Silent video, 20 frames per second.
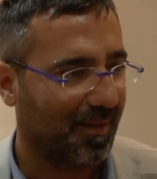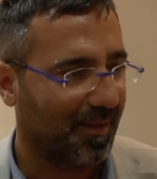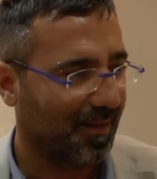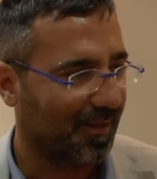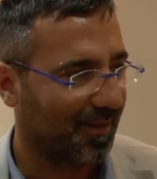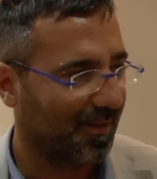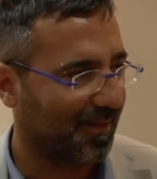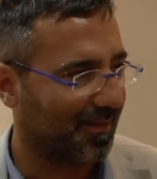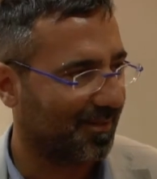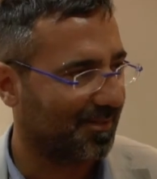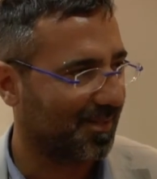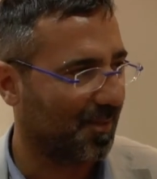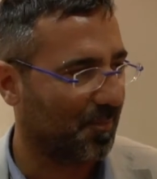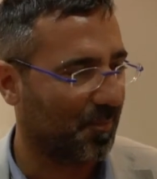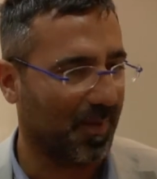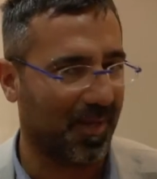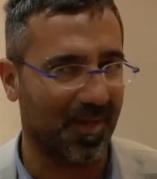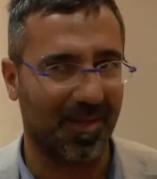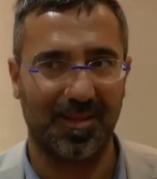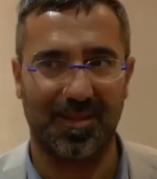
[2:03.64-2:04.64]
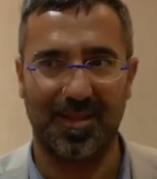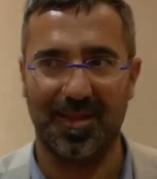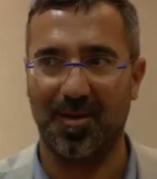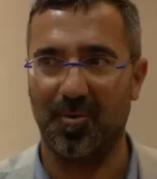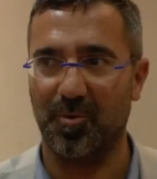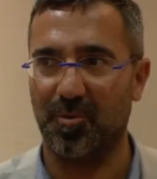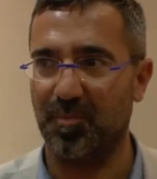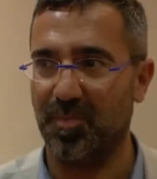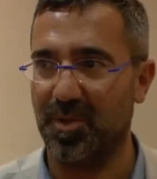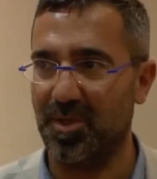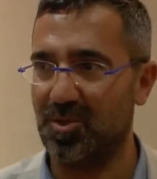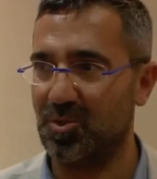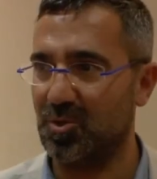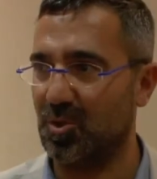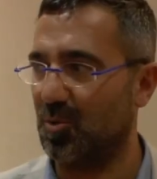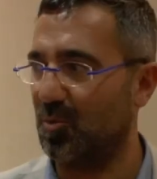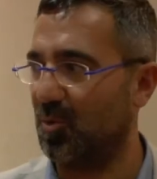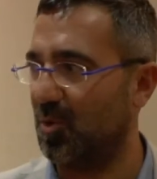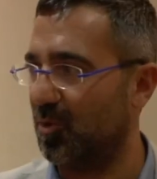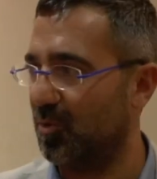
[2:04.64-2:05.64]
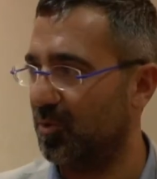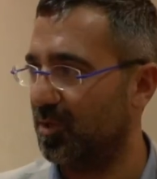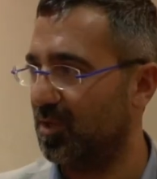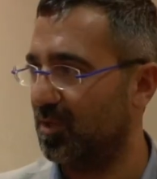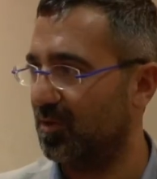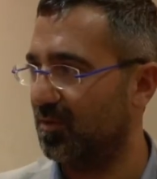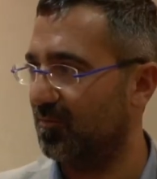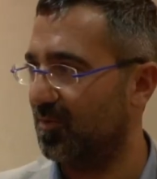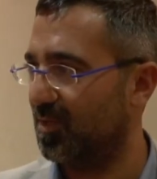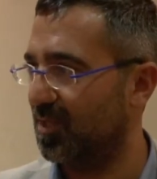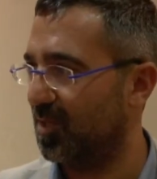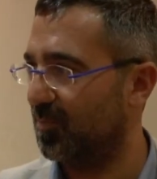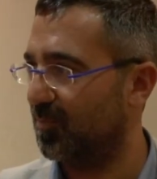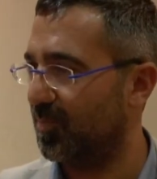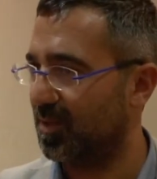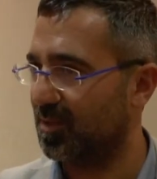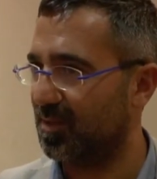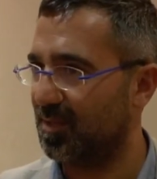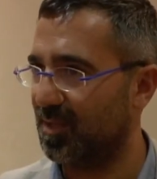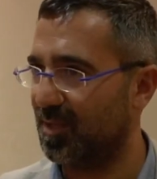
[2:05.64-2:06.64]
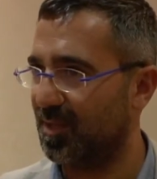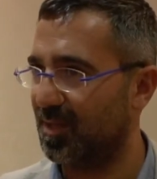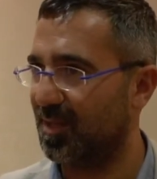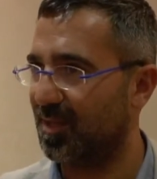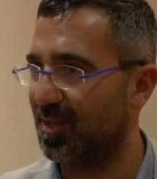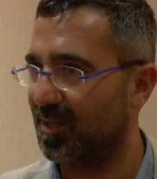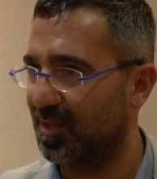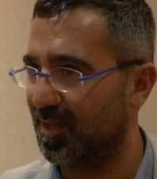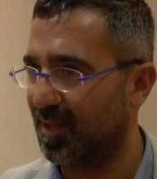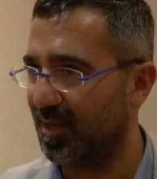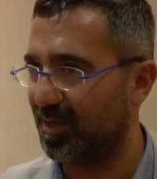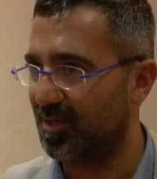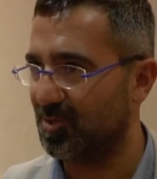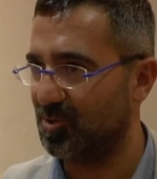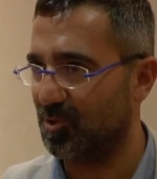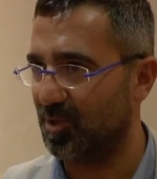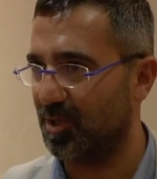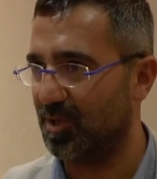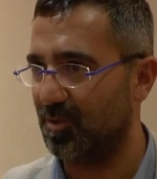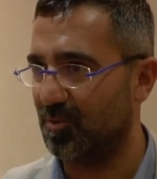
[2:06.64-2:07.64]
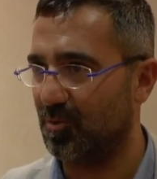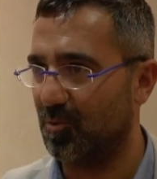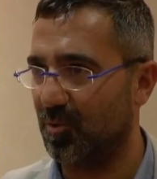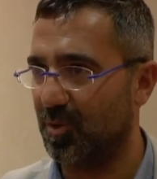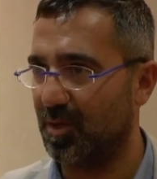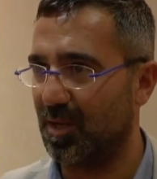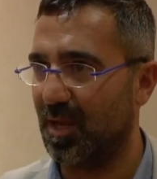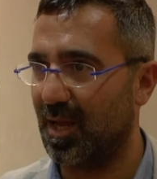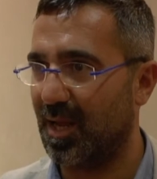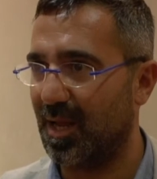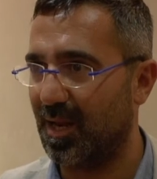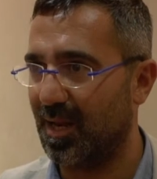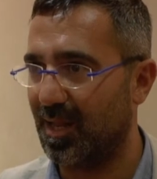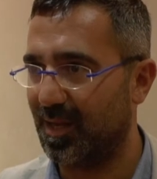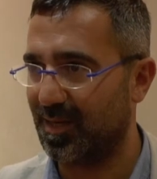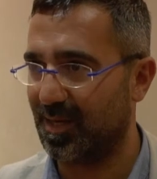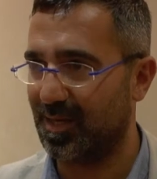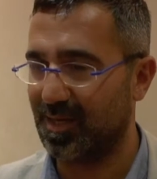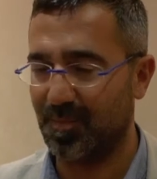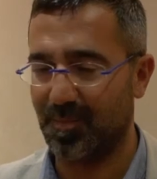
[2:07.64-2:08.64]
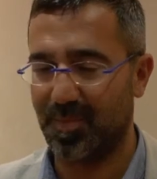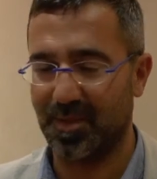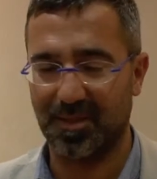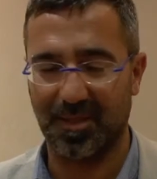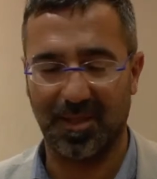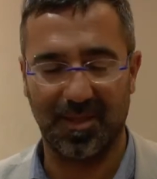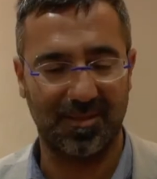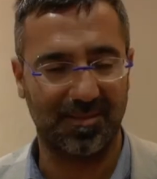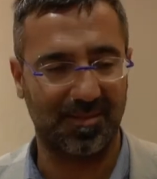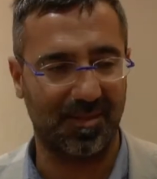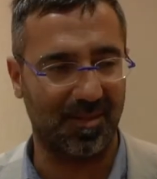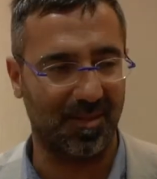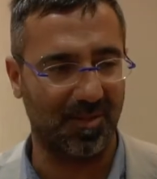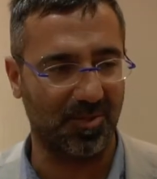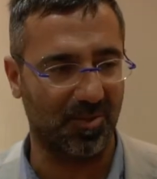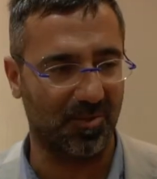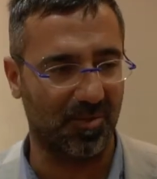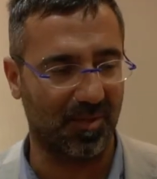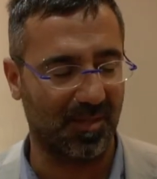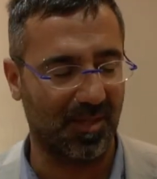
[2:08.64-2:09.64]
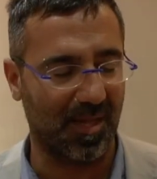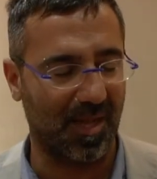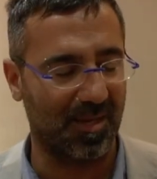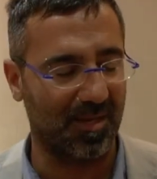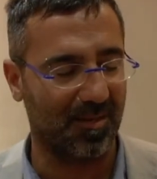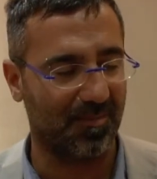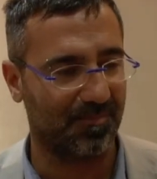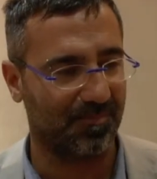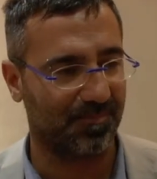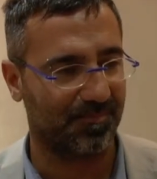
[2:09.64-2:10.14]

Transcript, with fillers: Eh, sapete l'auspicio è quello di veder partire dalla regione Liguria la grande partenza del Giro d'Italia.